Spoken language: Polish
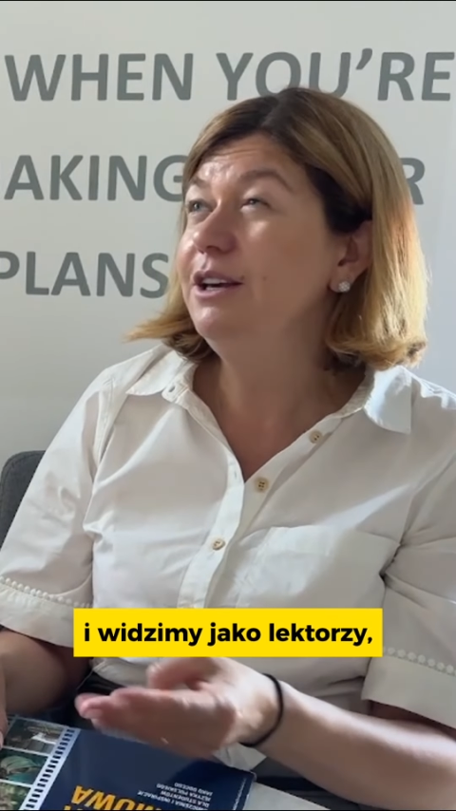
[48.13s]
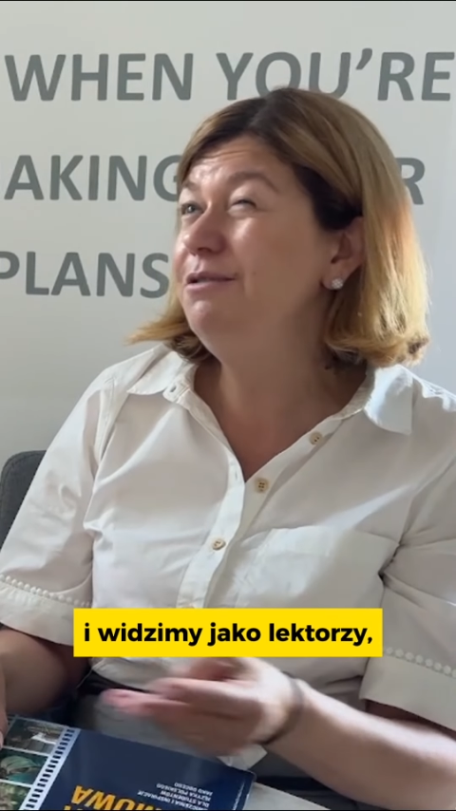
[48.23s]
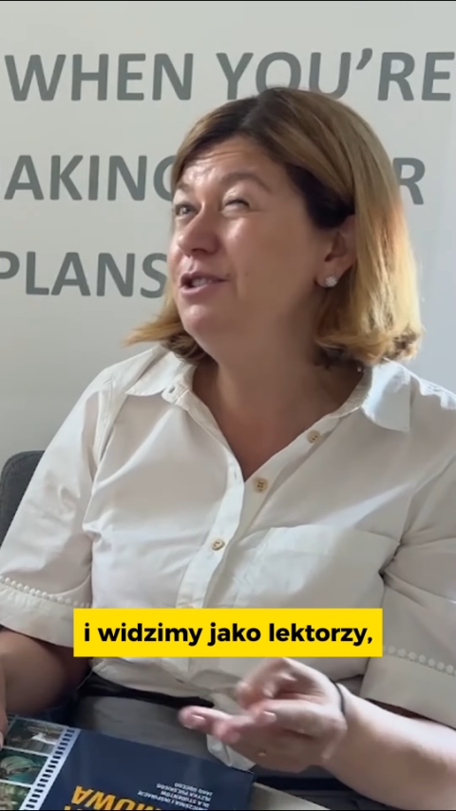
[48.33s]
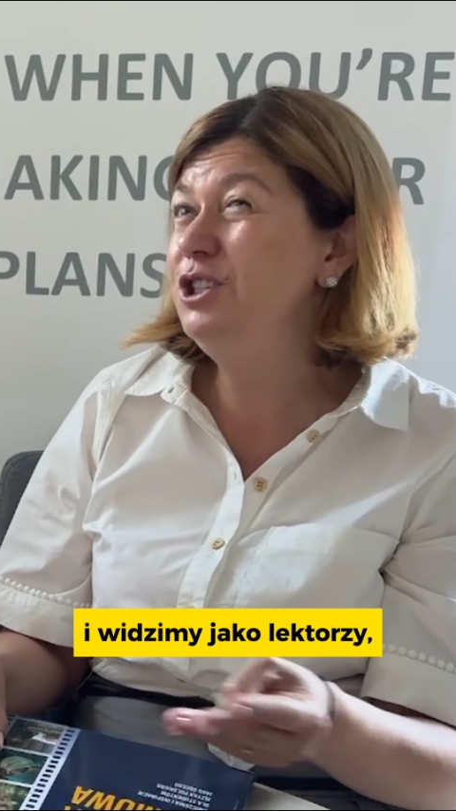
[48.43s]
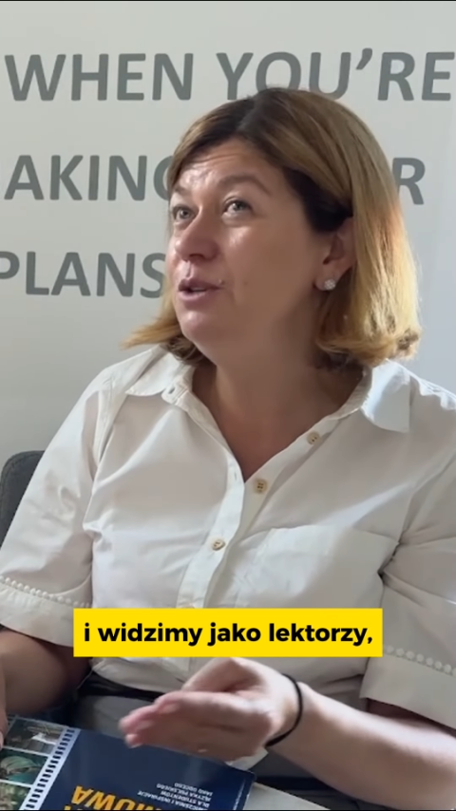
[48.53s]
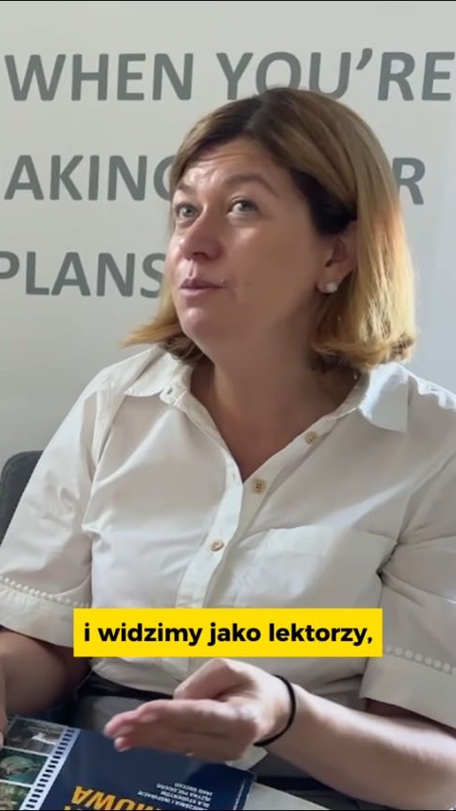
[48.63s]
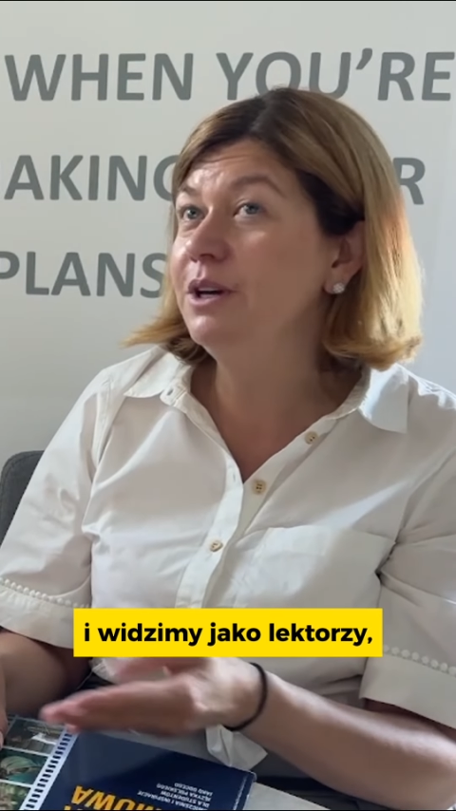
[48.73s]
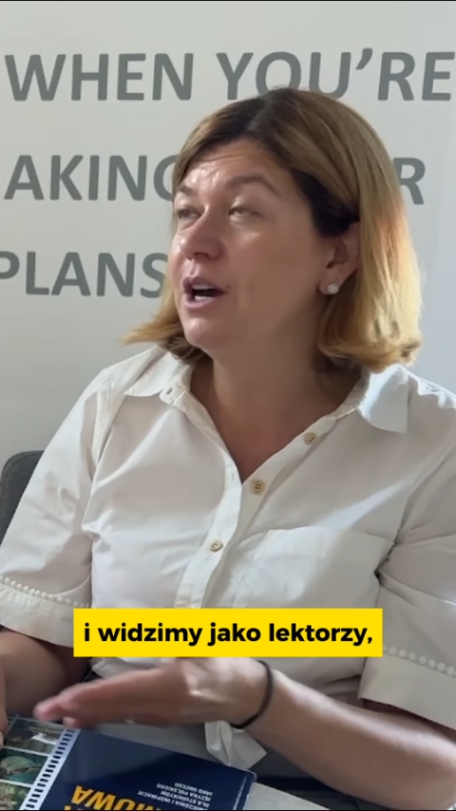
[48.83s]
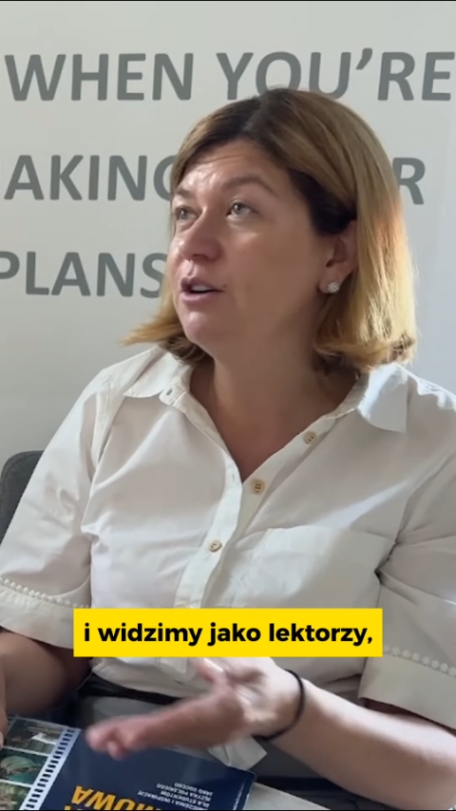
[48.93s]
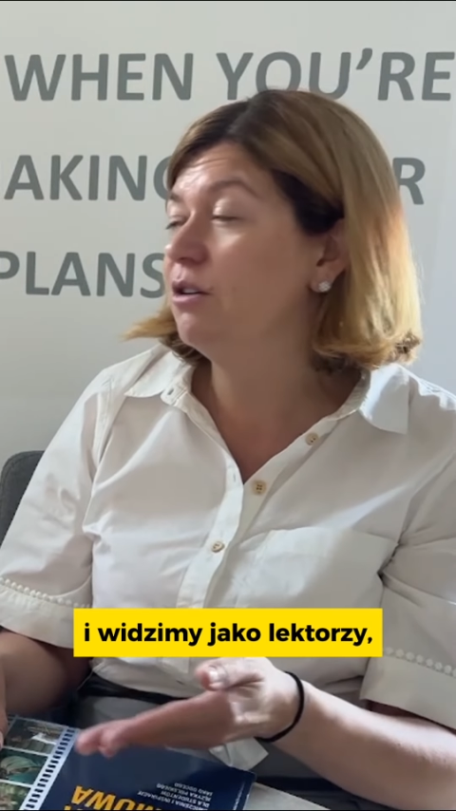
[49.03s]
i
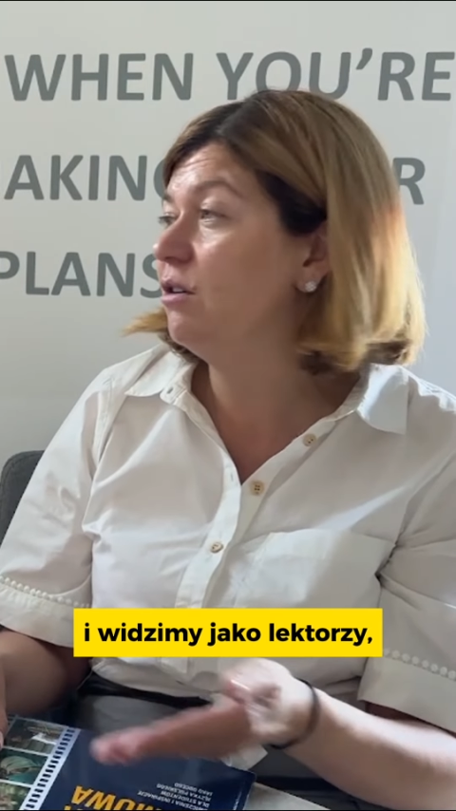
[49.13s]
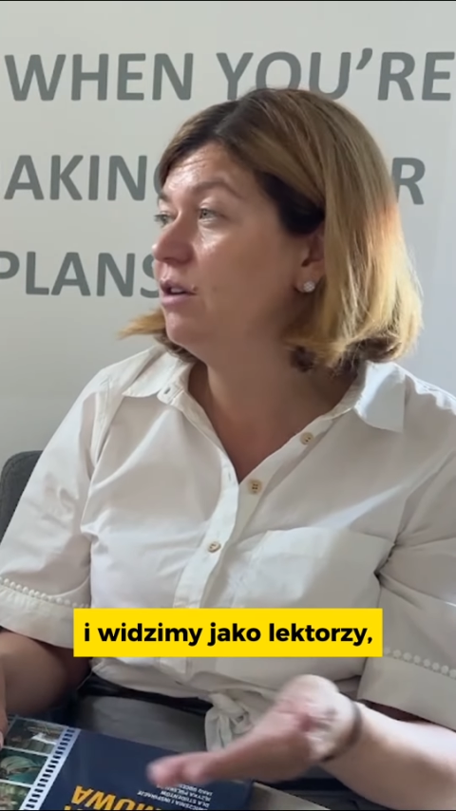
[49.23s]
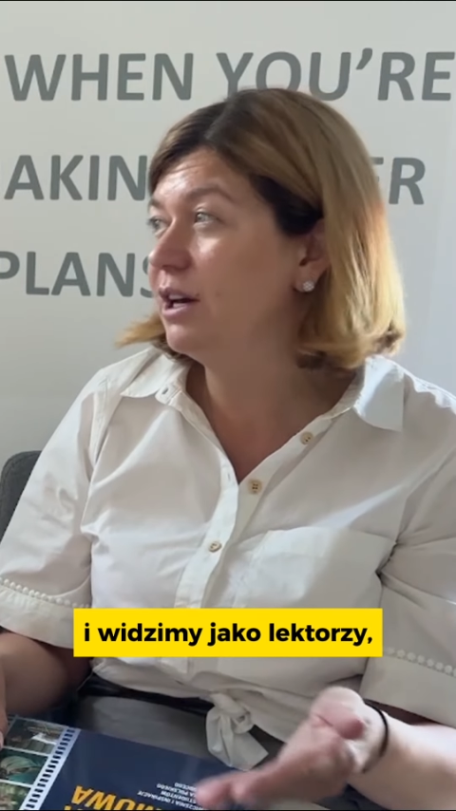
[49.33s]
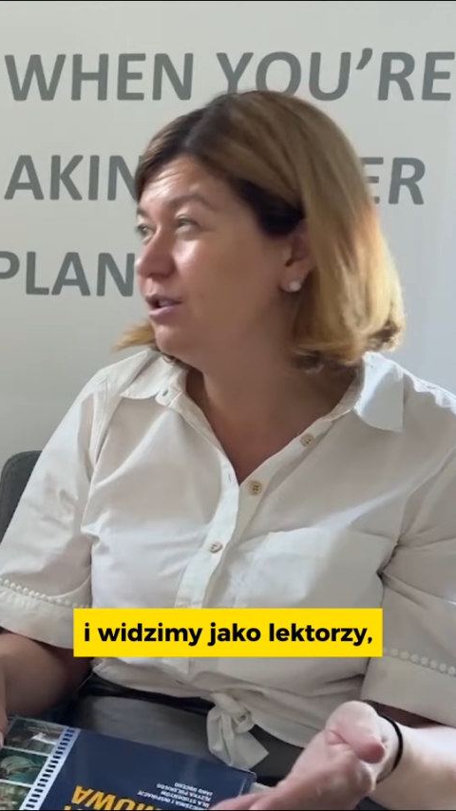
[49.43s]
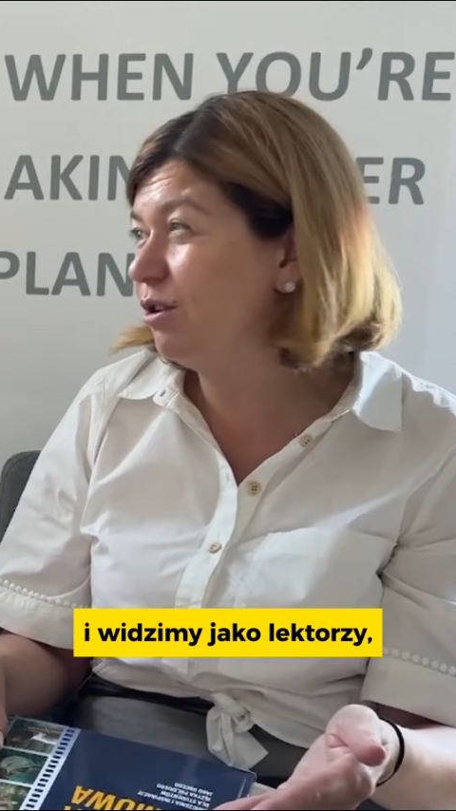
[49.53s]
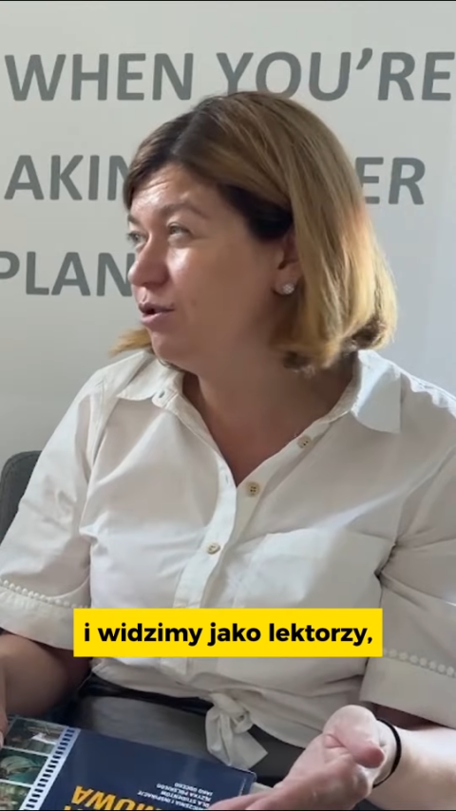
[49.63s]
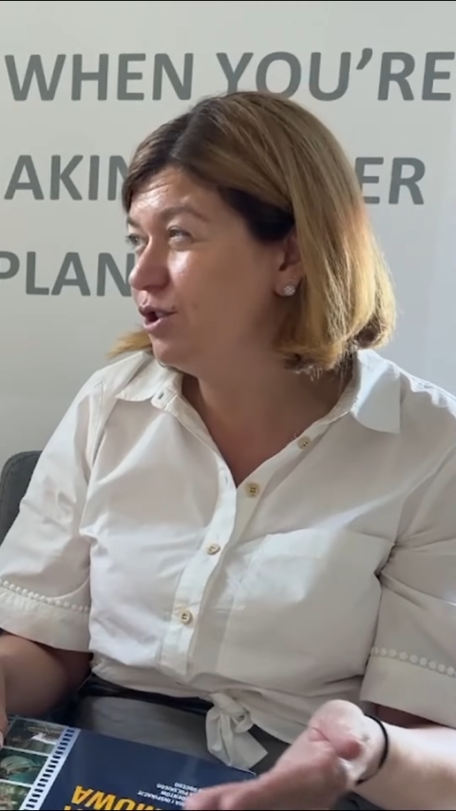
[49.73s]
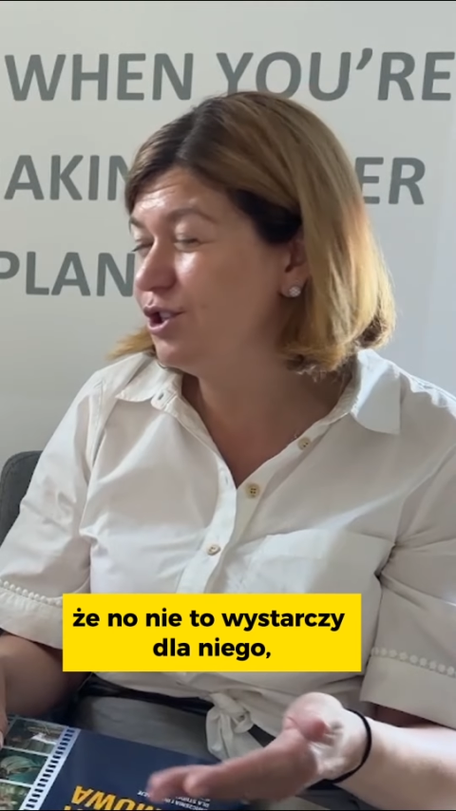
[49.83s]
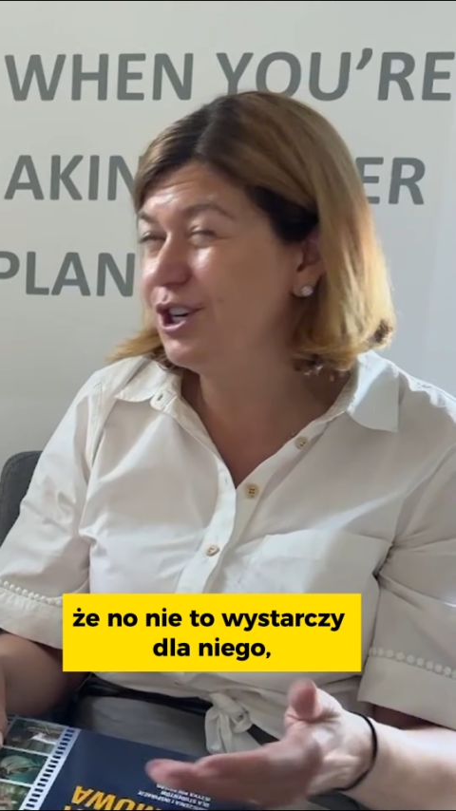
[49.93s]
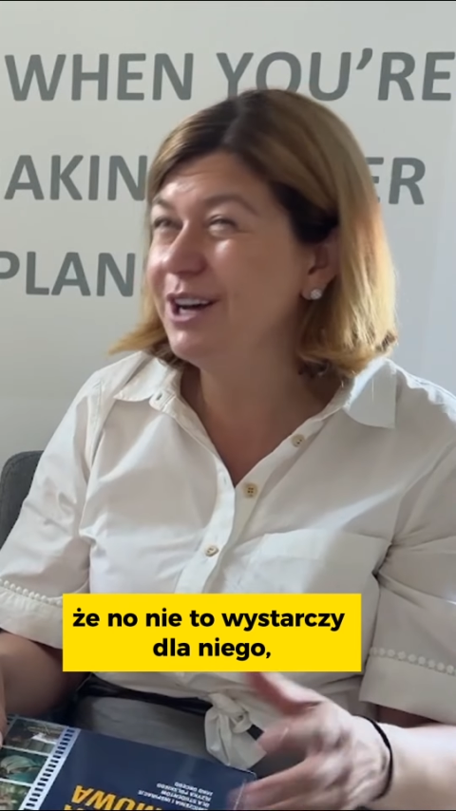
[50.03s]
widzimy jako
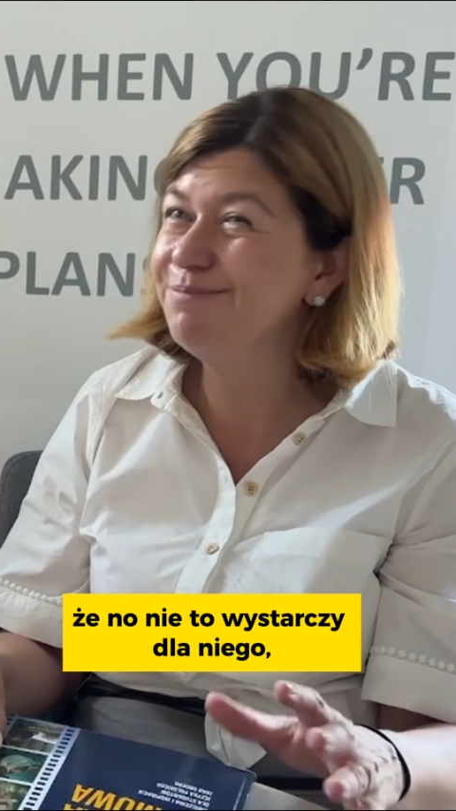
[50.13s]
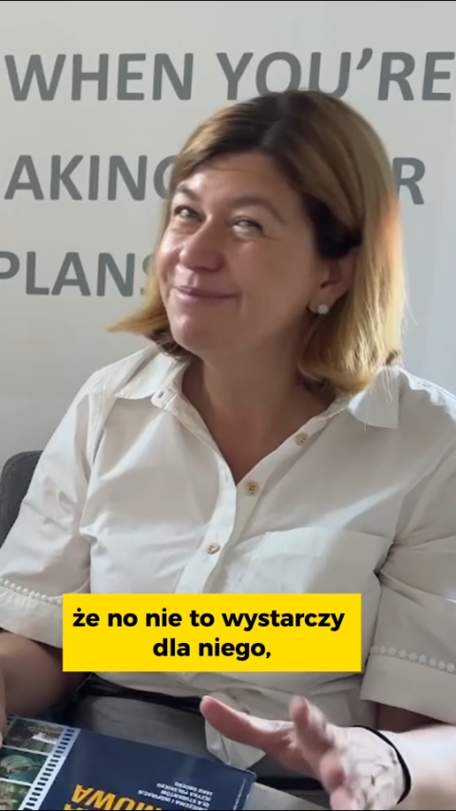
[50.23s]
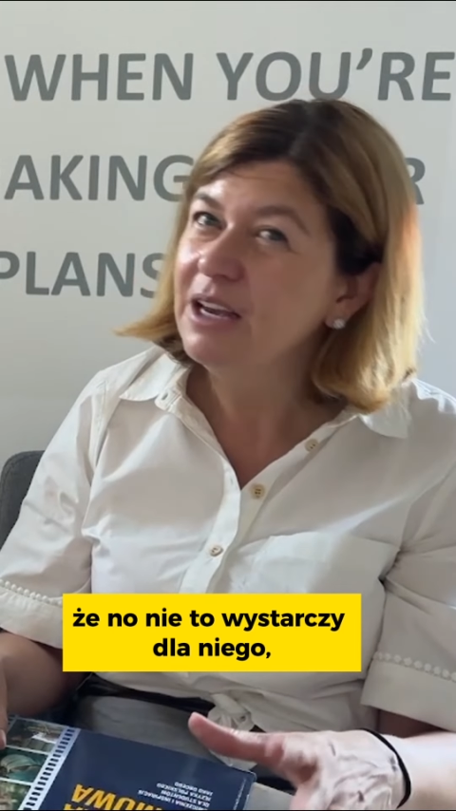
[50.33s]
lektorzy, że